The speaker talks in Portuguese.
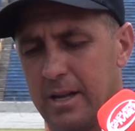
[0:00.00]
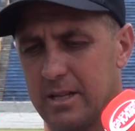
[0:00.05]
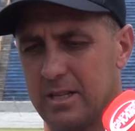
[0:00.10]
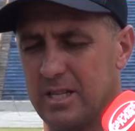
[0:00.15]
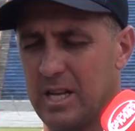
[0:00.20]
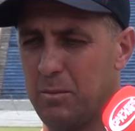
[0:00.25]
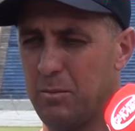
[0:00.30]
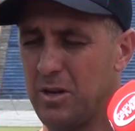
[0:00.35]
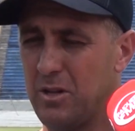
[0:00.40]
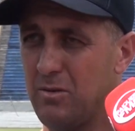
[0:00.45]

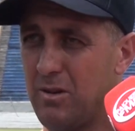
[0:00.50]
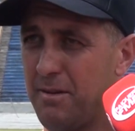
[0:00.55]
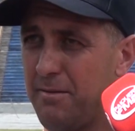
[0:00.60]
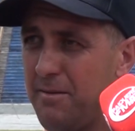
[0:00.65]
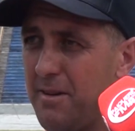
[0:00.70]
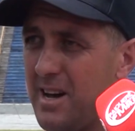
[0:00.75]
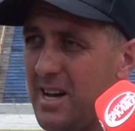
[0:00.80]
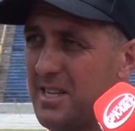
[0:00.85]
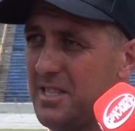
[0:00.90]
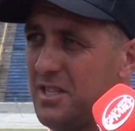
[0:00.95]
Estamos é, aí numa
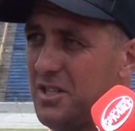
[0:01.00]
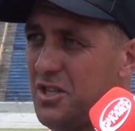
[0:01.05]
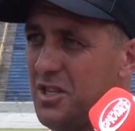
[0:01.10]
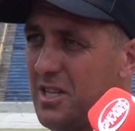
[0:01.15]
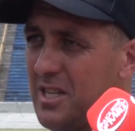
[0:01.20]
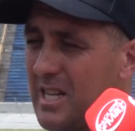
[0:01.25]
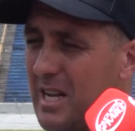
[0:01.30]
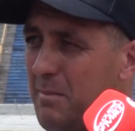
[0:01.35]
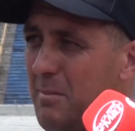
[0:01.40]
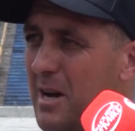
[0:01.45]
fase
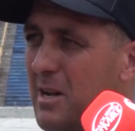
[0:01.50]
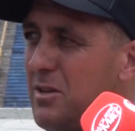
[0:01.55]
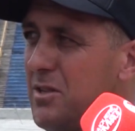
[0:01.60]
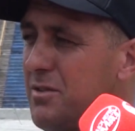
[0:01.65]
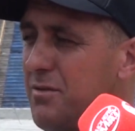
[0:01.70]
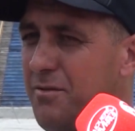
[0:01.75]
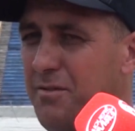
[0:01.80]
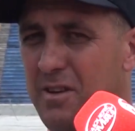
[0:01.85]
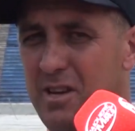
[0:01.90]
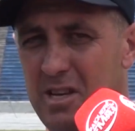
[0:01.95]
de
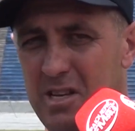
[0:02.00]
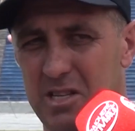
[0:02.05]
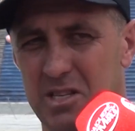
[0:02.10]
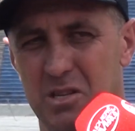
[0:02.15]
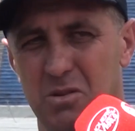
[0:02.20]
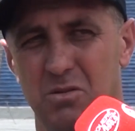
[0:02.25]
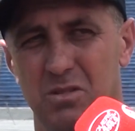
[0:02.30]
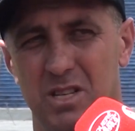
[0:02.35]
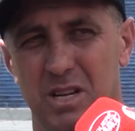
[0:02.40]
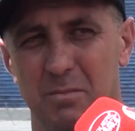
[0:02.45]
trabalhos
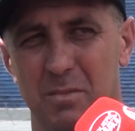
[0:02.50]
físicos,